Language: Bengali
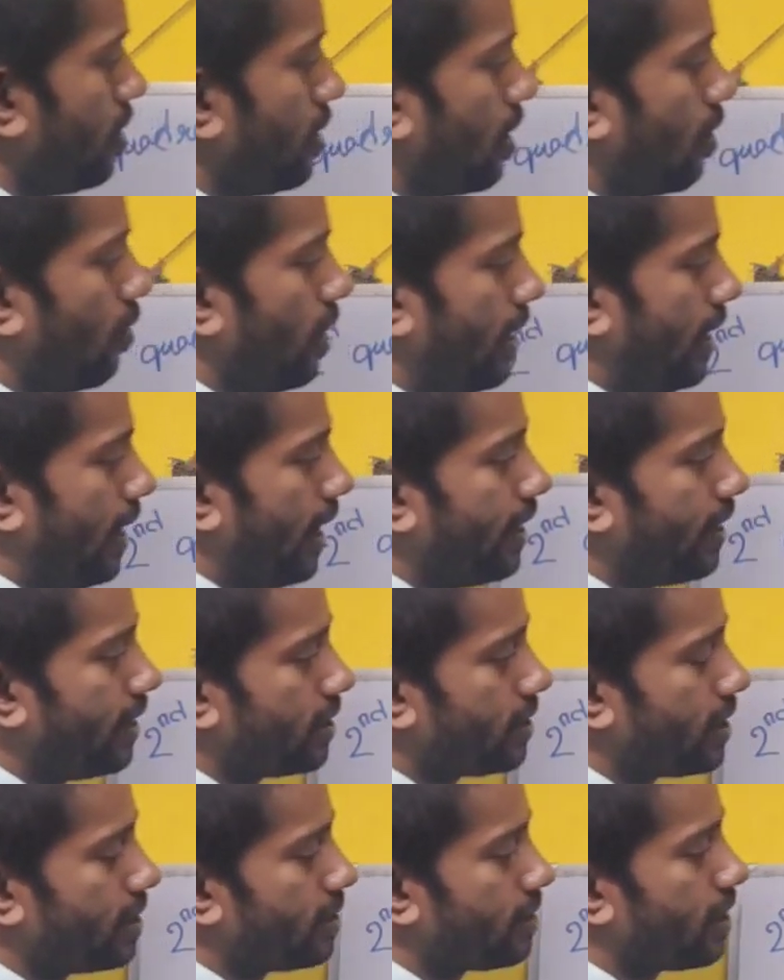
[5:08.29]
তাহলে এই
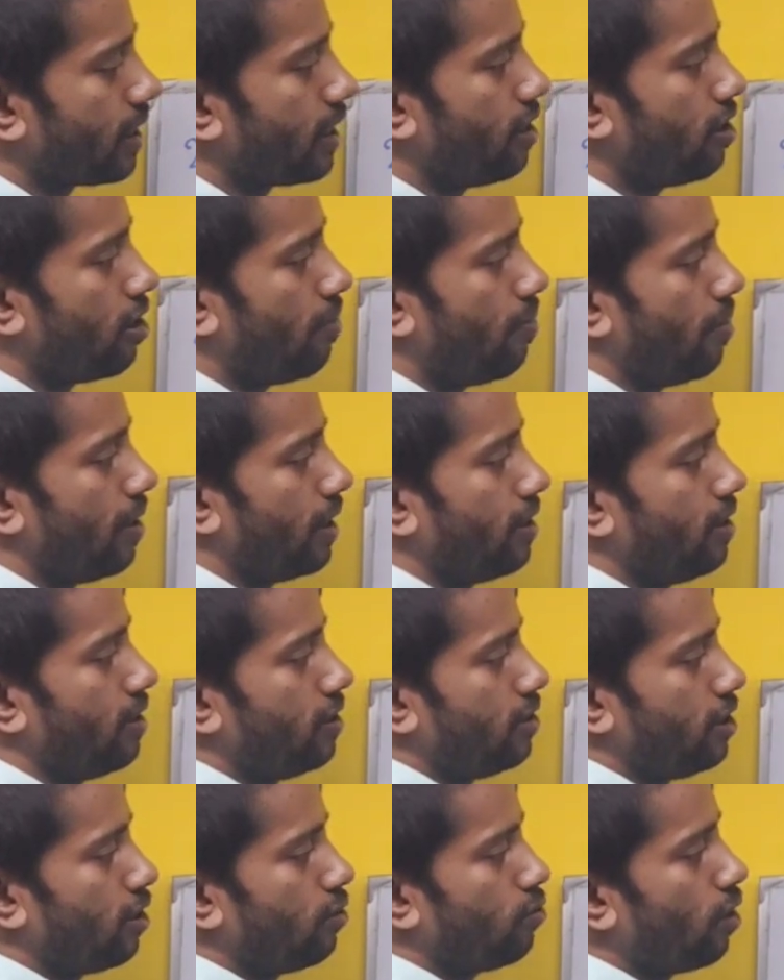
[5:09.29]
ডিস্টেন্সটা কি হবে
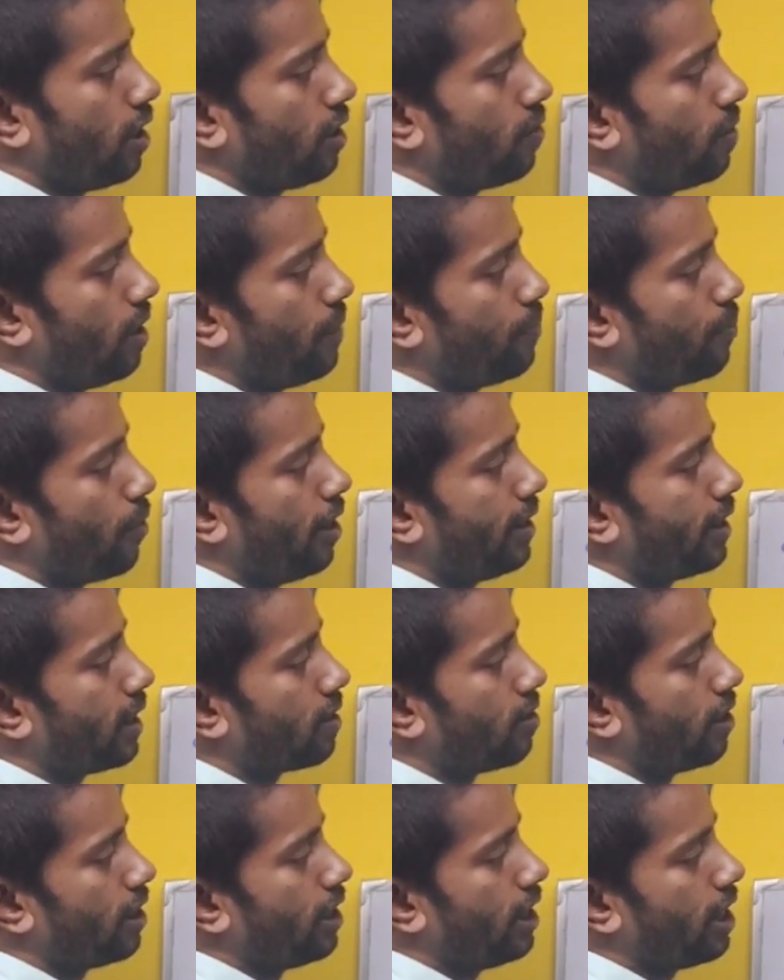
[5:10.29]
যেহেতু এই এই
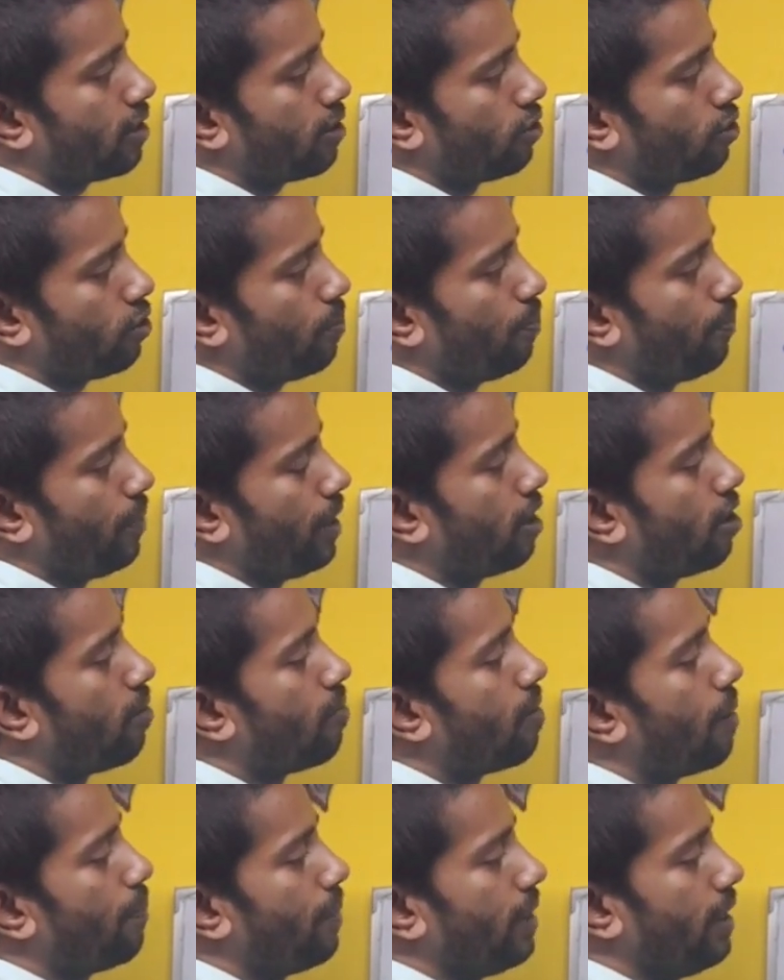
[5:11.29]
পয়েন্টটার কোঅর্ডিনেট কত বি
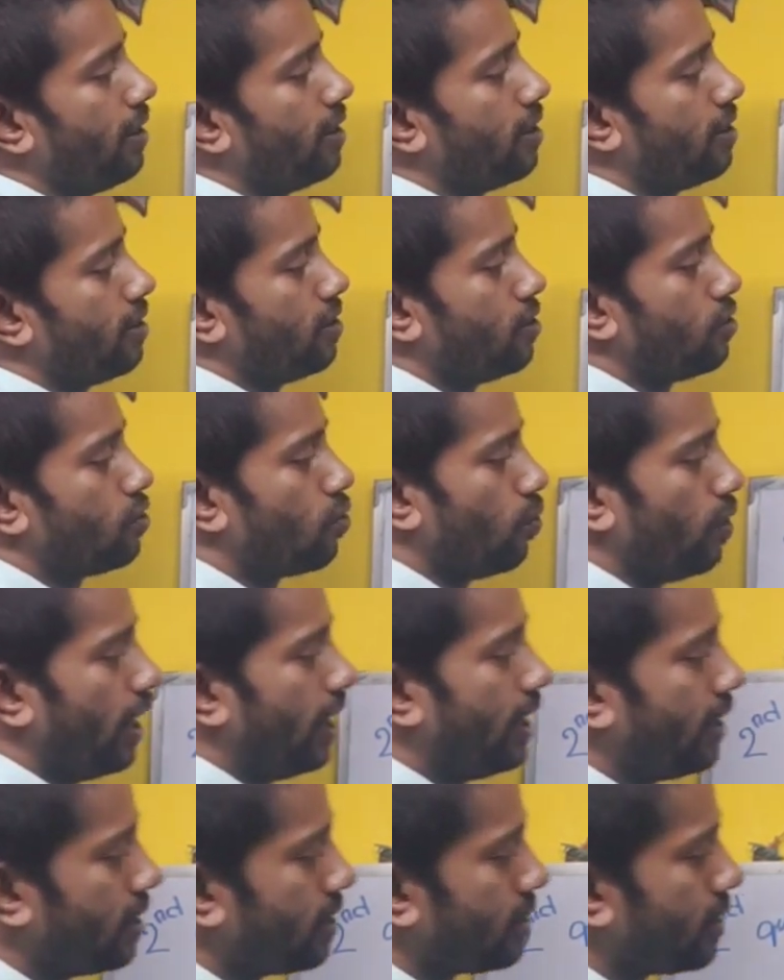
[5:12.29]
কমা পি সো
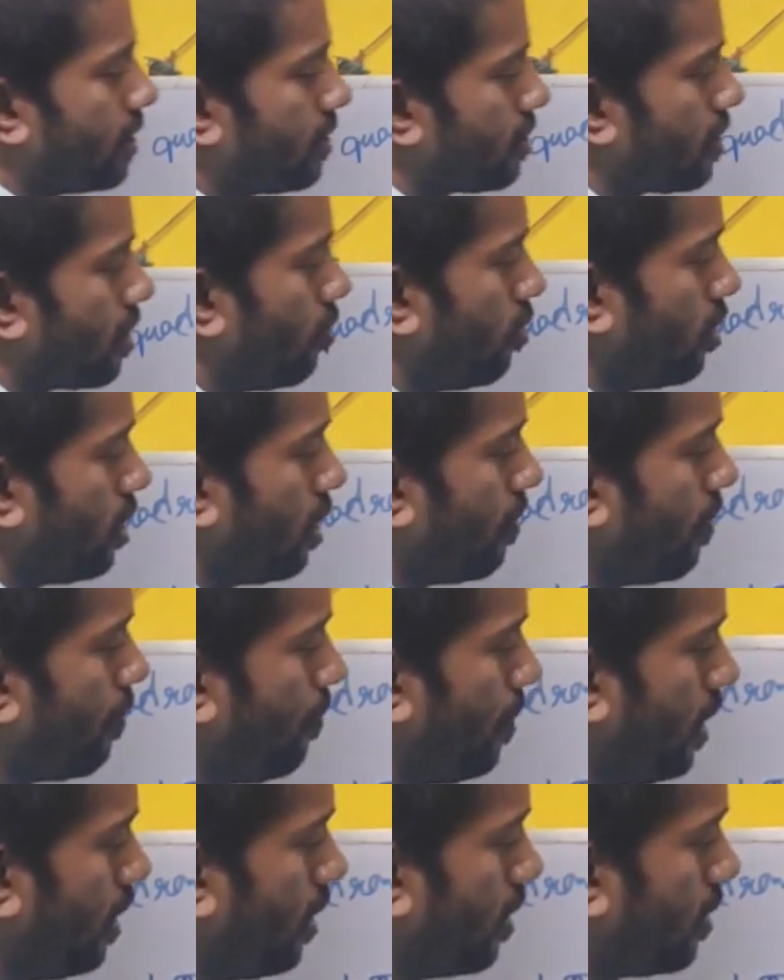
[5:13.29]
এই ডিস্টেন্সটা হয়ে যাবে
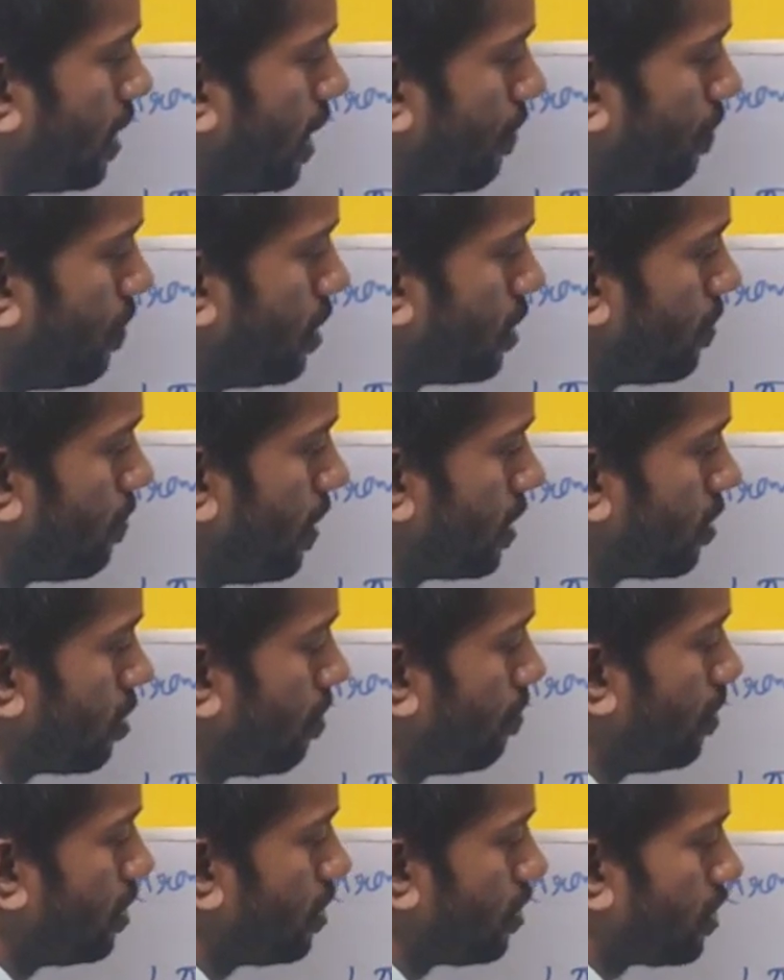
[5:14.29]
বি দ্যাট মিন্স বেস
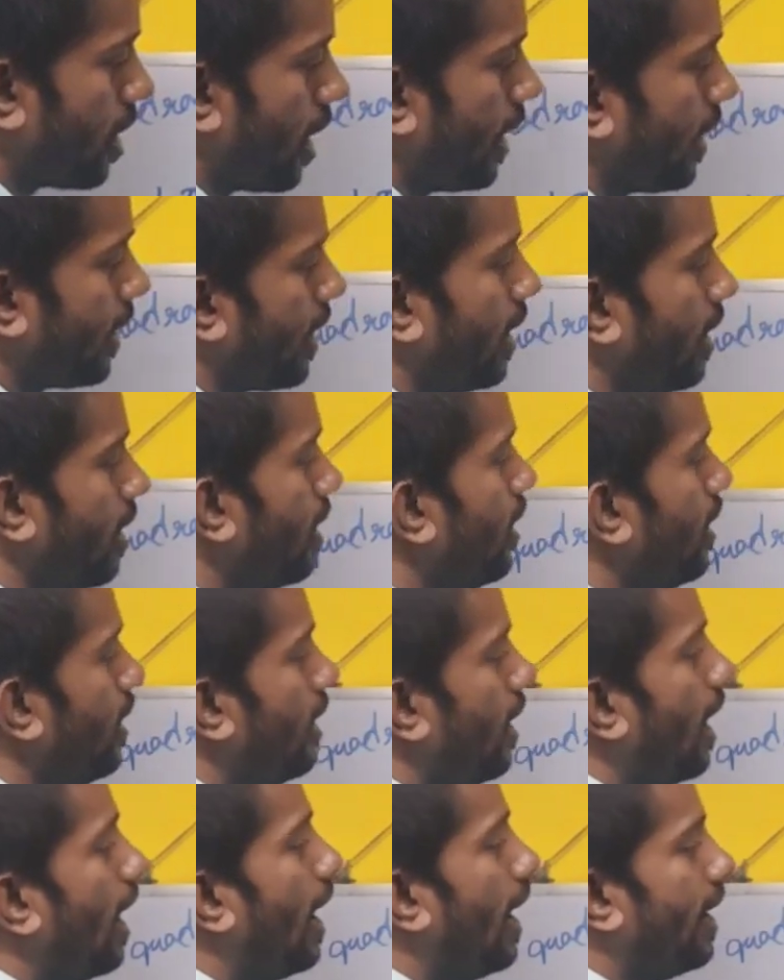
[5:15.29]
অফ দিস ট্রায়াঙ্গেল
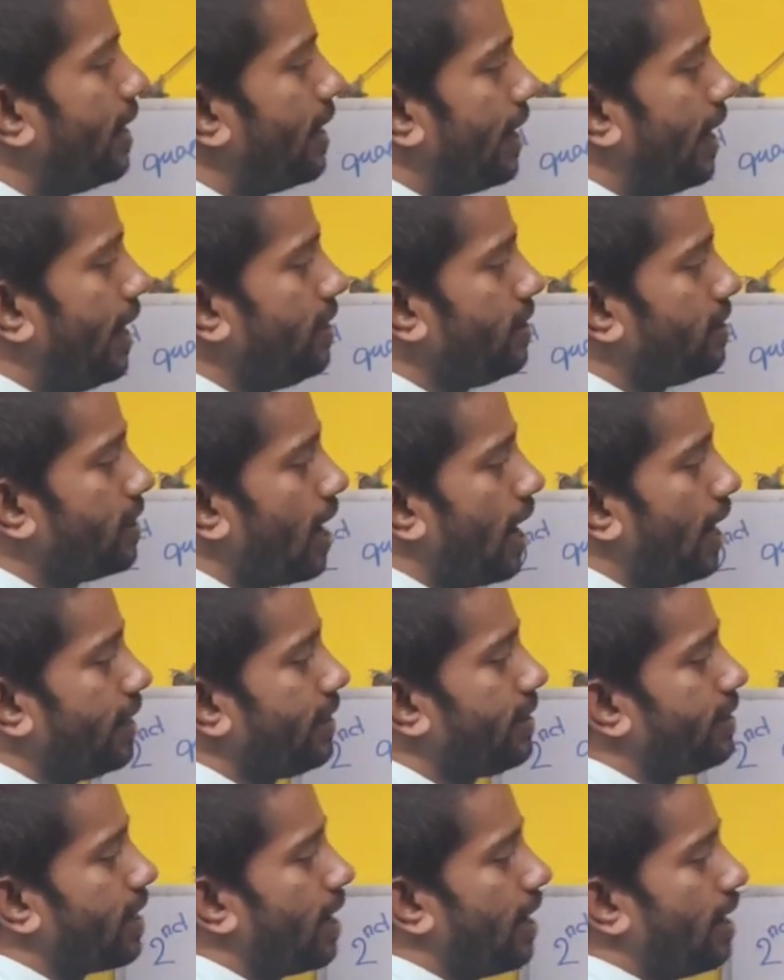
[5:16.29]
অ্যান্ড এই যে
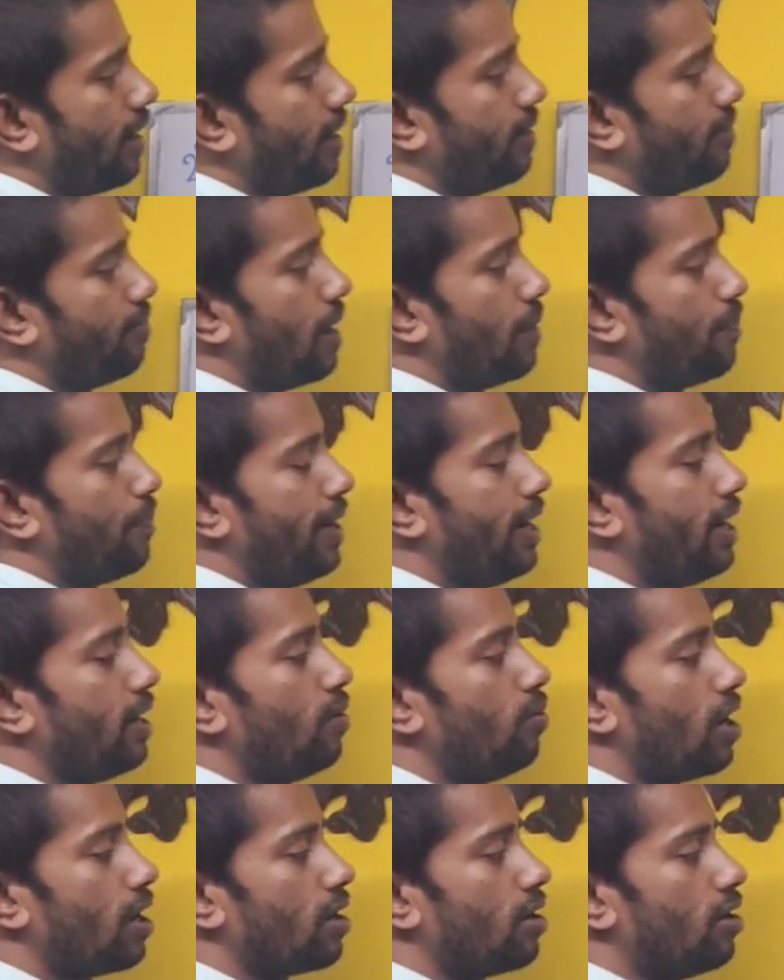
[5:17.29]
হাইটটা
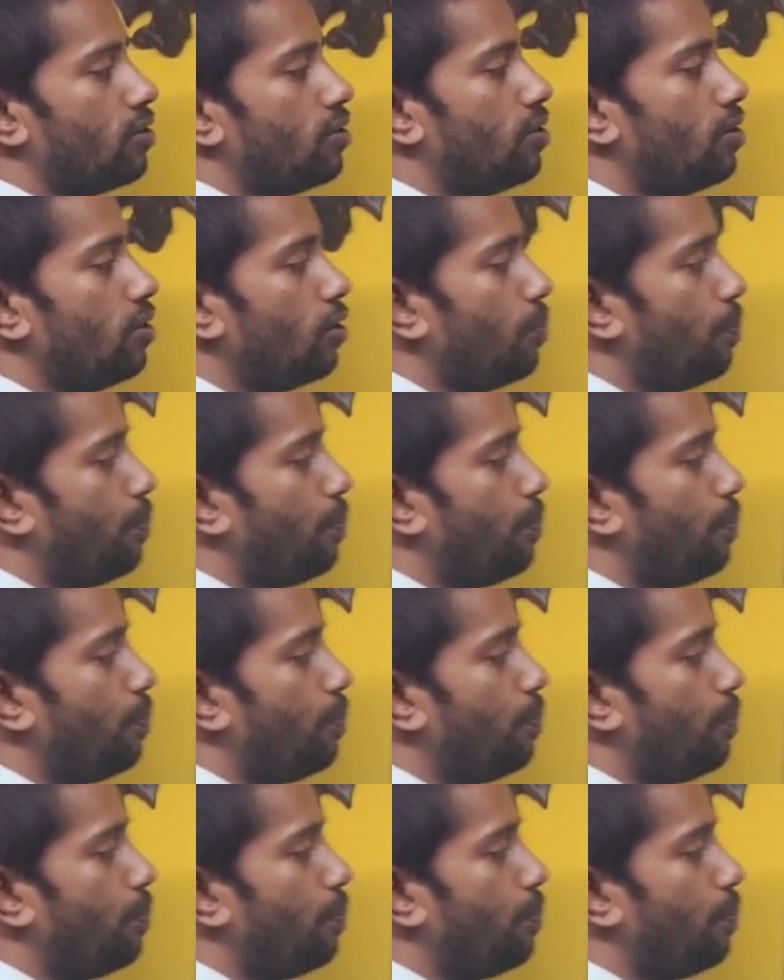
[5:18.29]
পারপেন্ডিকুলার কত হলো